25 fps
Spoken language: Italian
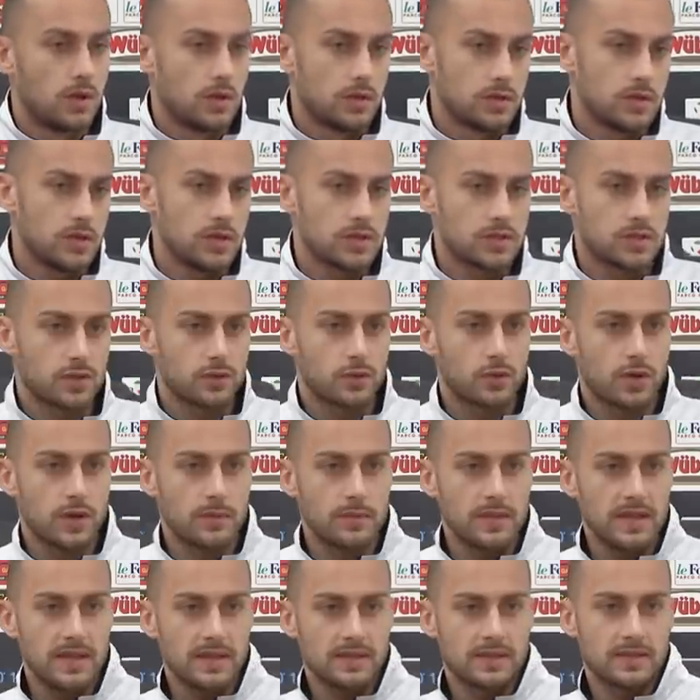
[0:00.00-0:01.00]
Sì,
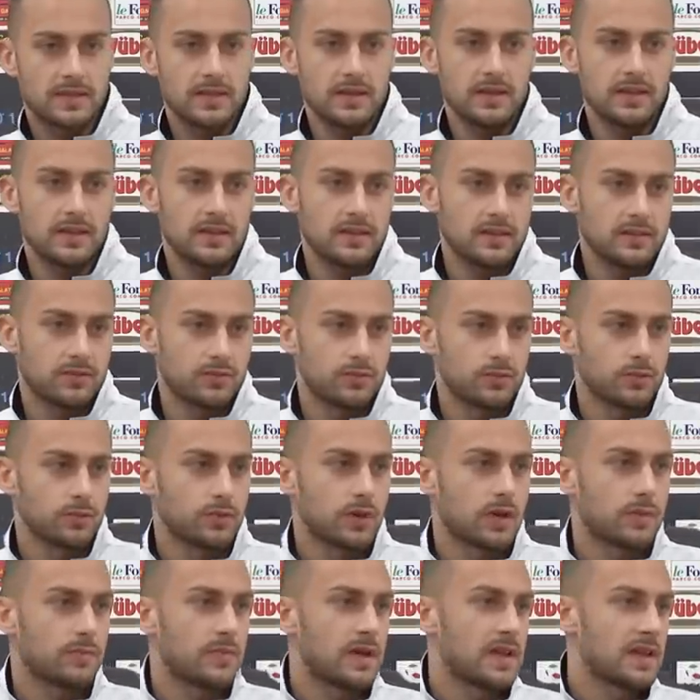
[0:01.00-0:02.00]
sicuramente fu
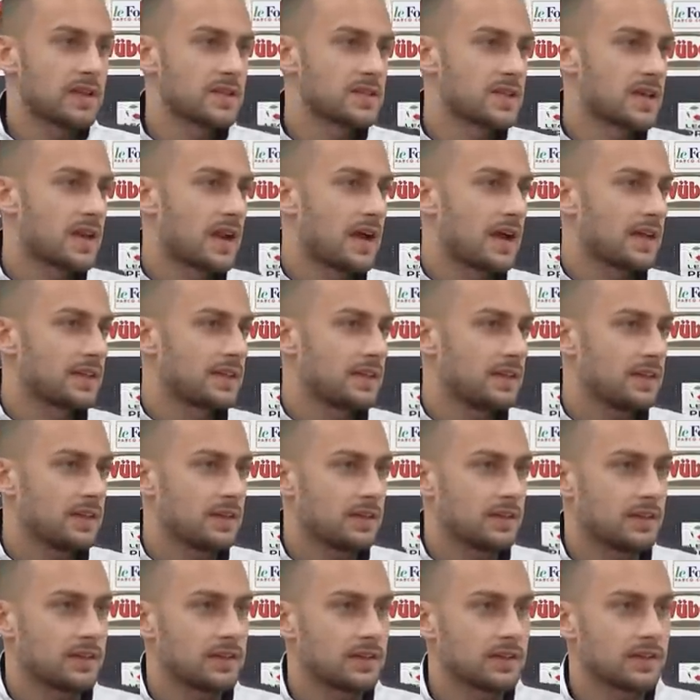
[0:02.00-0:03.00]
una bella
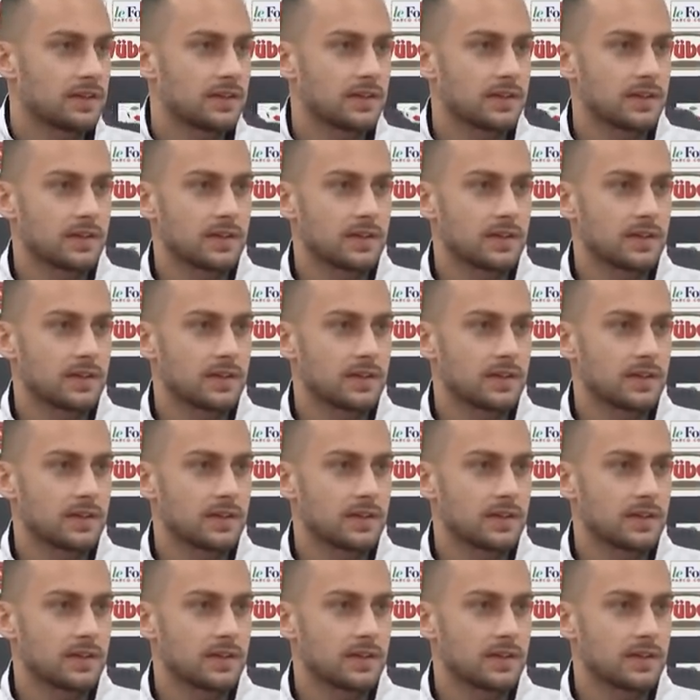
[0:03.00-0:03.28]
serata,